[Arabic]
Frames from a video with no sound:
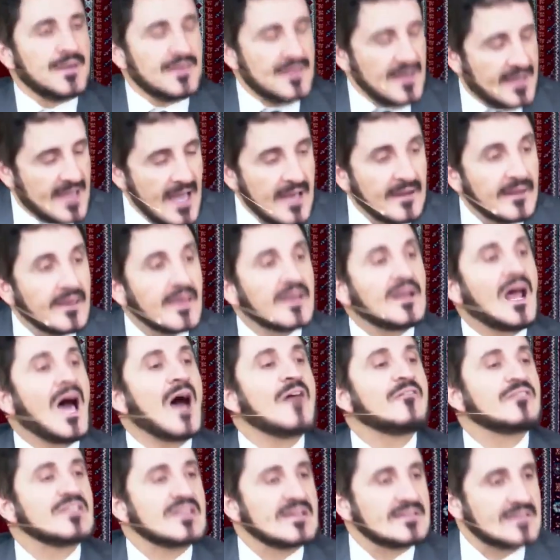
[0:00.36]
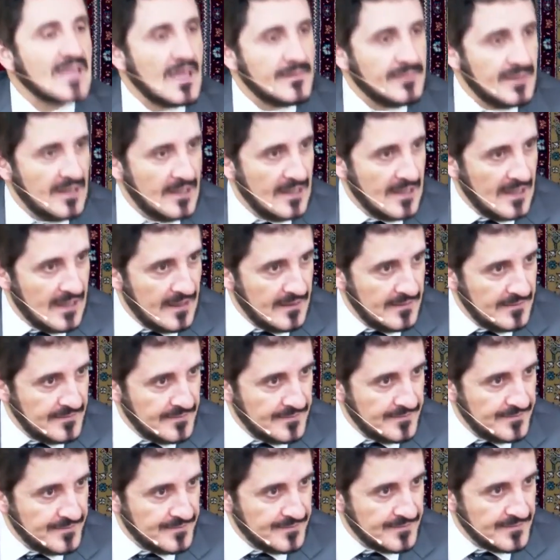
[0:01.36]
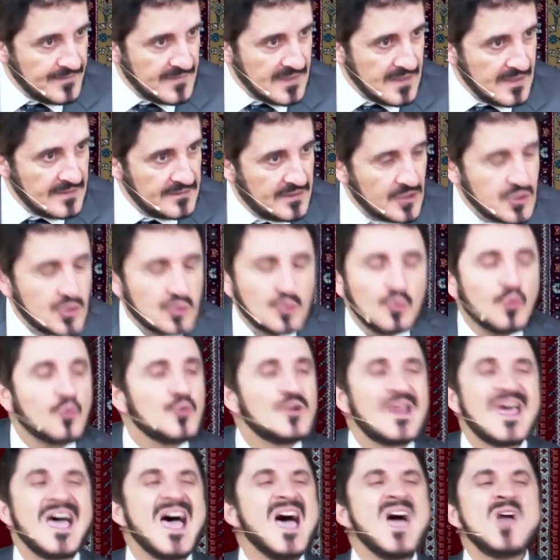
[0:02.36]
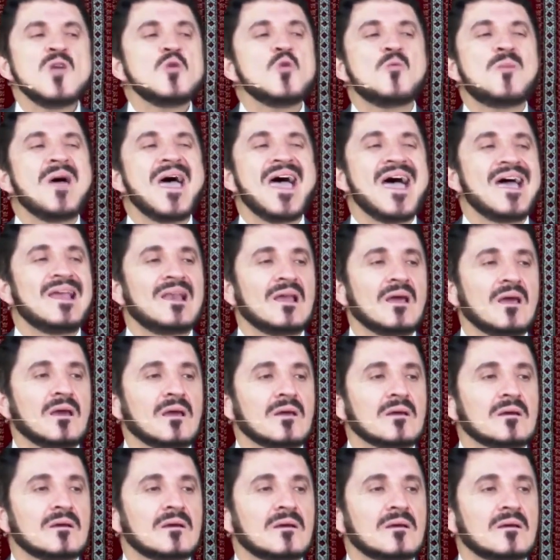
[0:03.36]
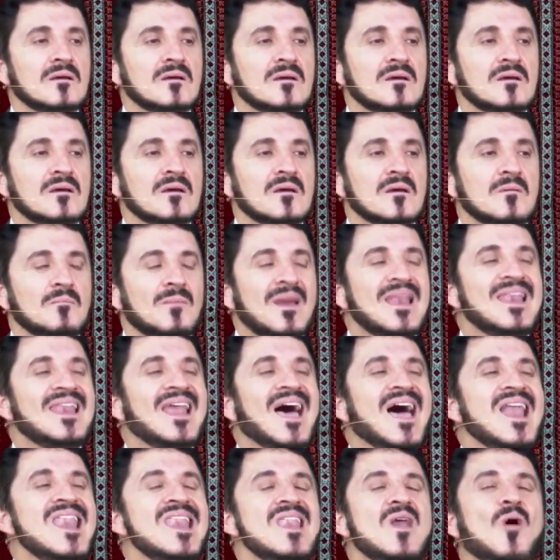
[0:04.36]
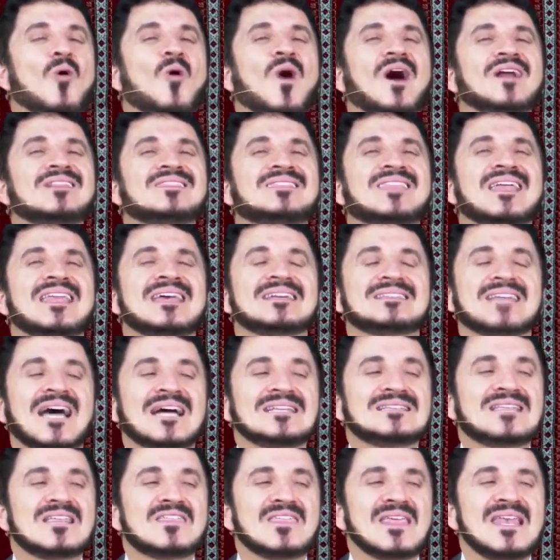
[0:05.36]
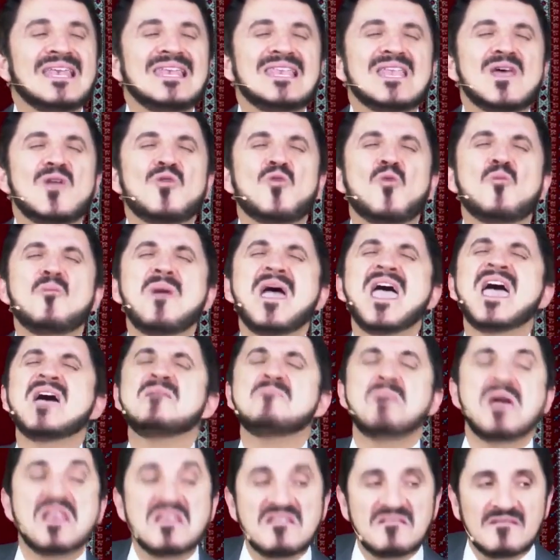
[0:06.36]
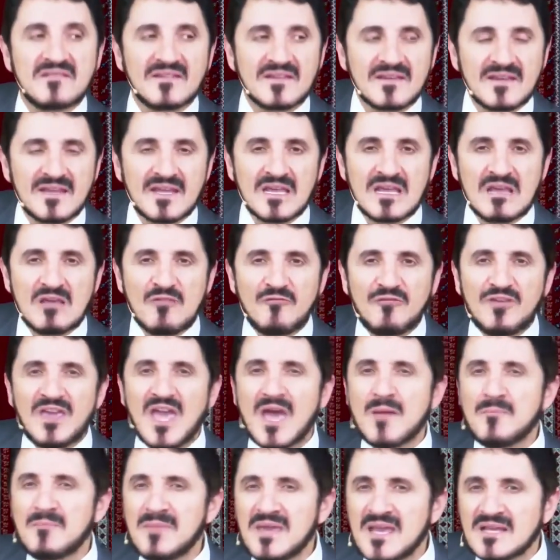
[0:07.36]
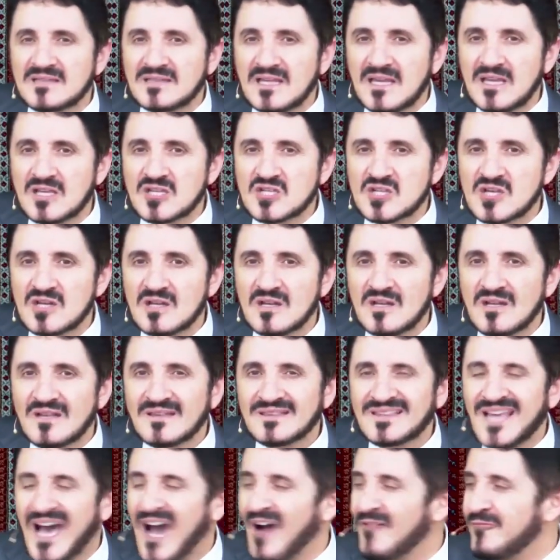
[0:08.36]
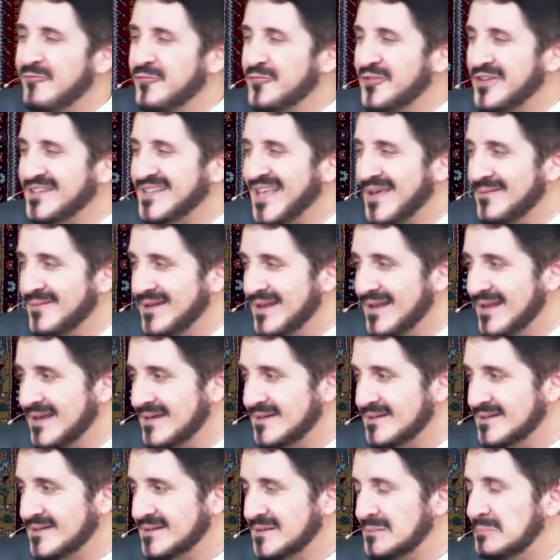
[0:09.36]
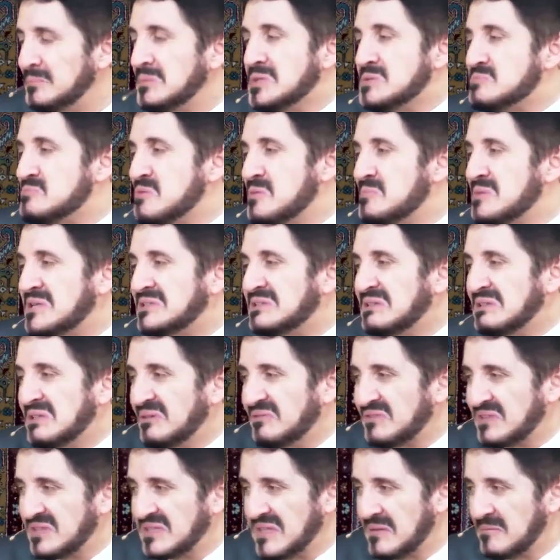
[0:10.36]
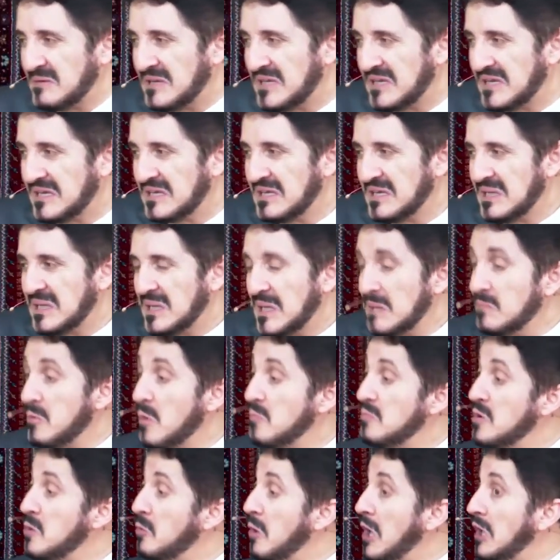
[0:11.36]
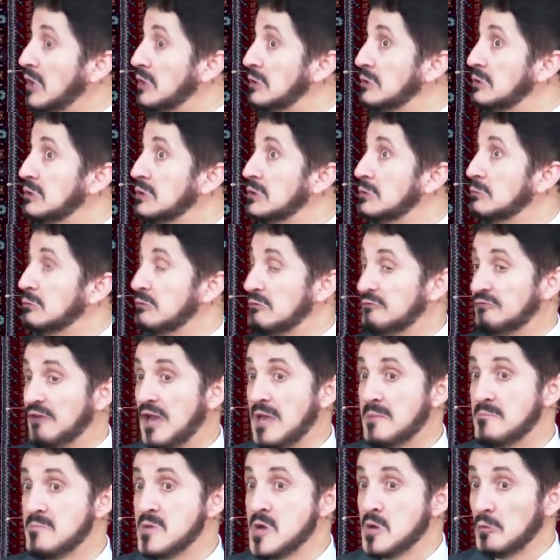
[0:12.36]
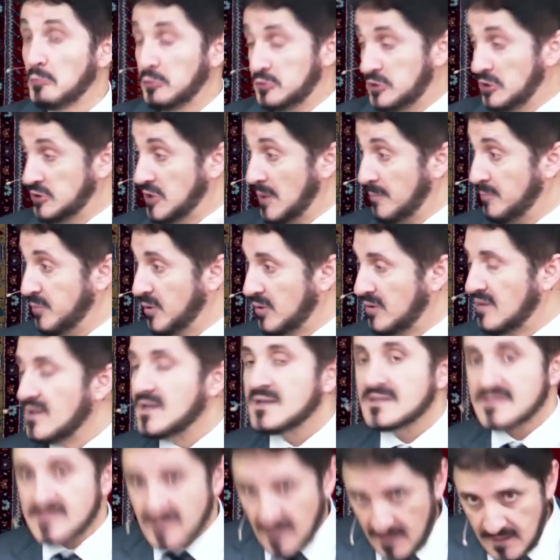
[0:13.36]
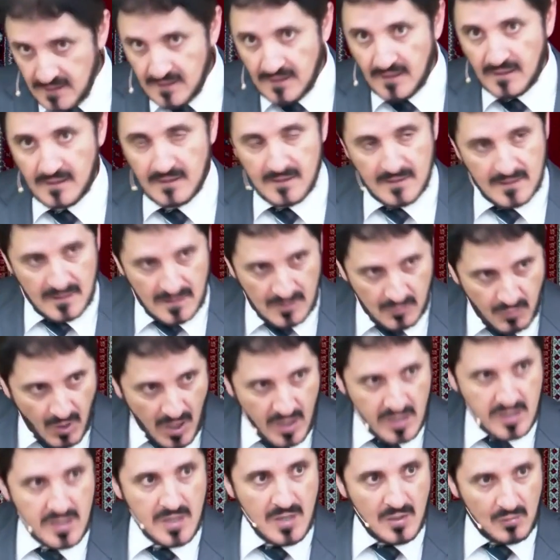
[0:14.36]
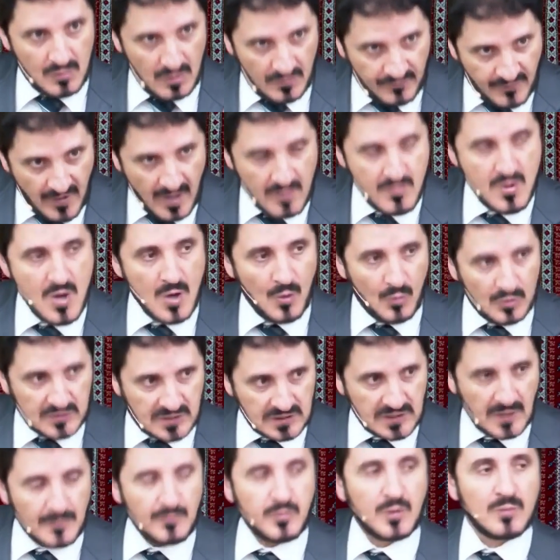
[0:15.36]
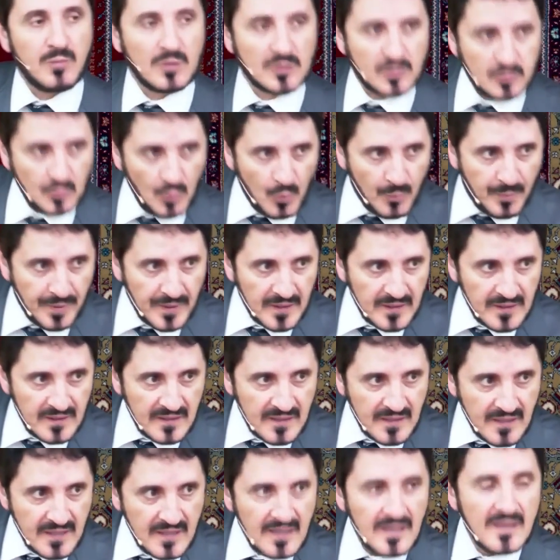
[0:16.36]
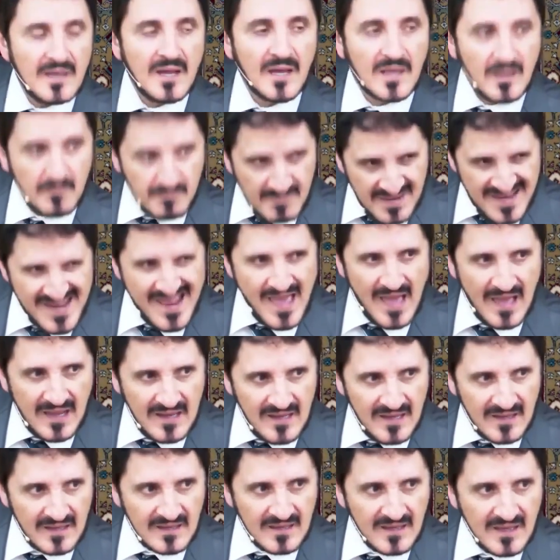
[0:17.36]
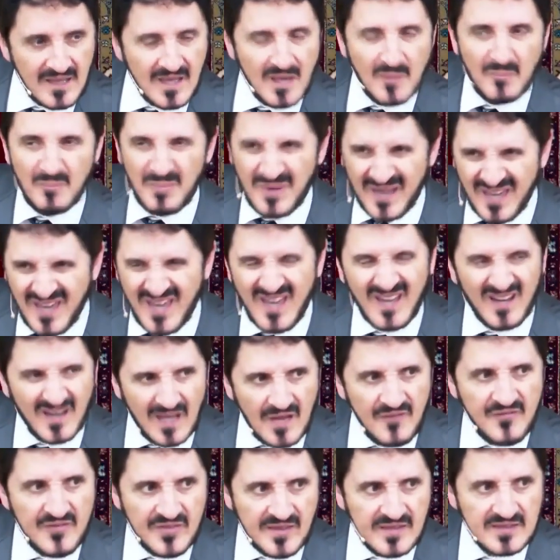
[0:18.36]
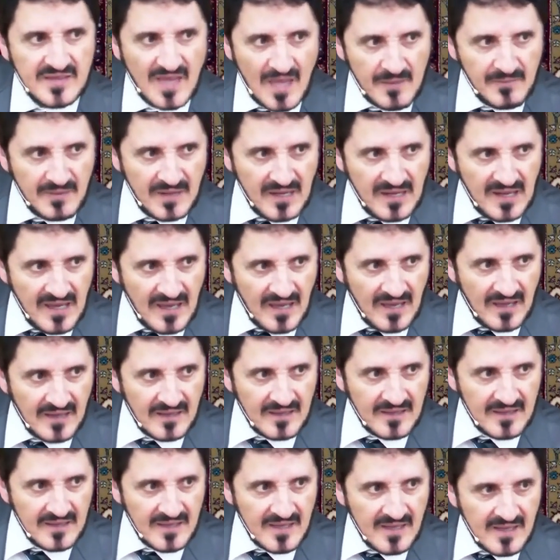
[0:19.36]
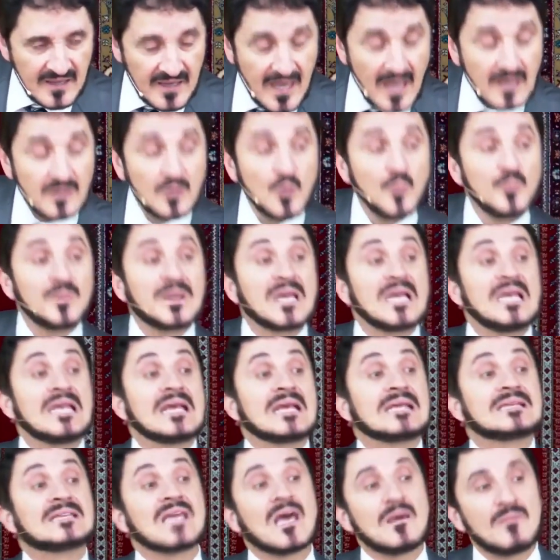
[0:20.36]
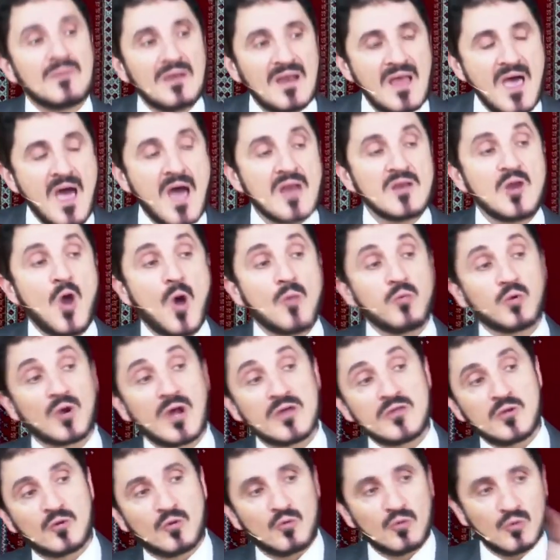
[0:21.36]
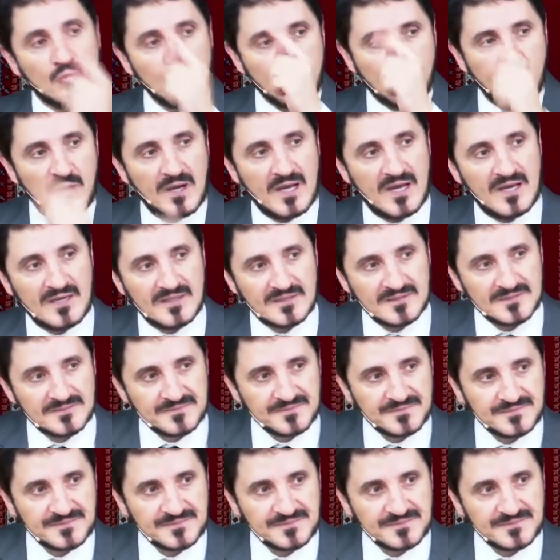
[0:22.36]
إذا كان غير حافظ كتاب الله تجدوه لا يبالغ بل لعله حتى لا يتحدث إلا لماما في أهمية إيش؟ تحفظ كتاب الله مش مهم كثير حفظ كتاب الله المهم الوعي والفهم والتدبر صحيح الوعي والفهم والتدبر مطلوب لكن بالله عليك بغير حفظ كتاب الله كان يمكن لكتاب الله أن يعبر هذه القرون كلها